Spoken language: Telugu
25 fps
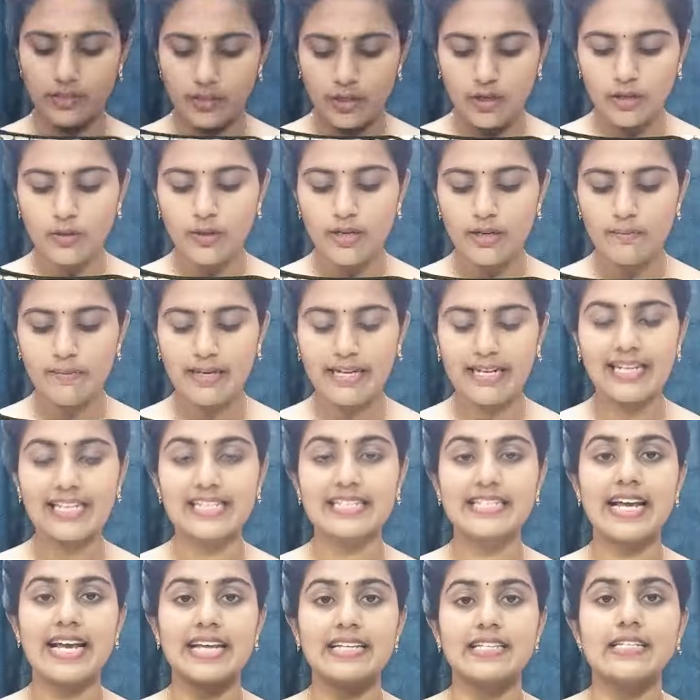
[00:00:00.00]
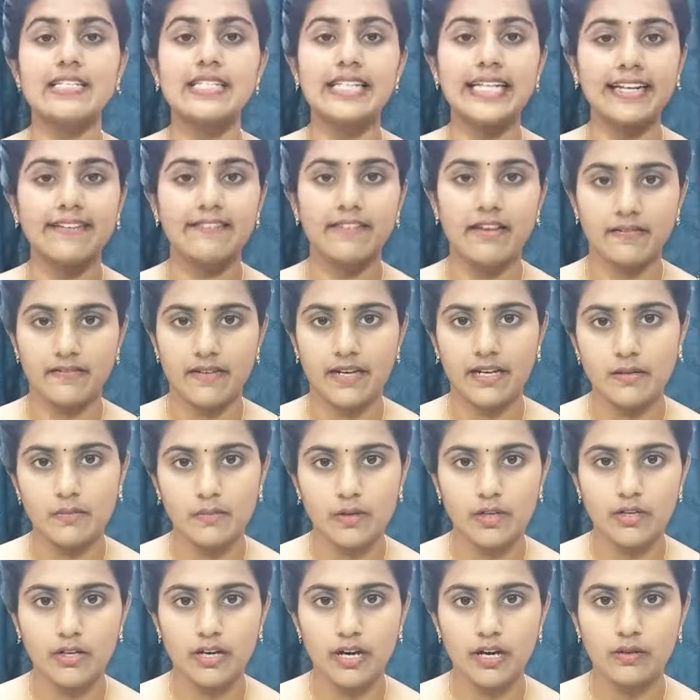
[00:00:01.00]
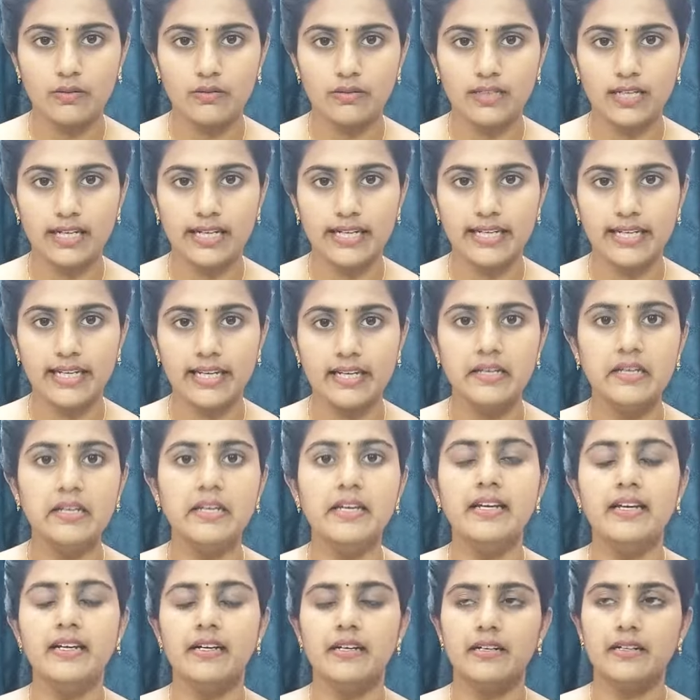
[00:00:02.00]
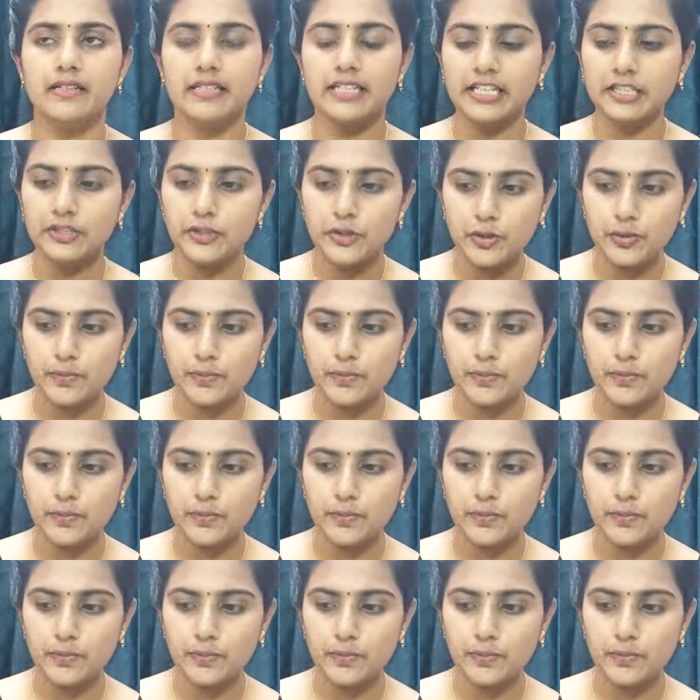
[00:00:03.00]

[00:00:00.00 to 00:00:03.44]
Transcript: ఇందులో కూడా మనకి సైజెస్ అనేవి అవైలబుల్గా ఉన్నాయి నేను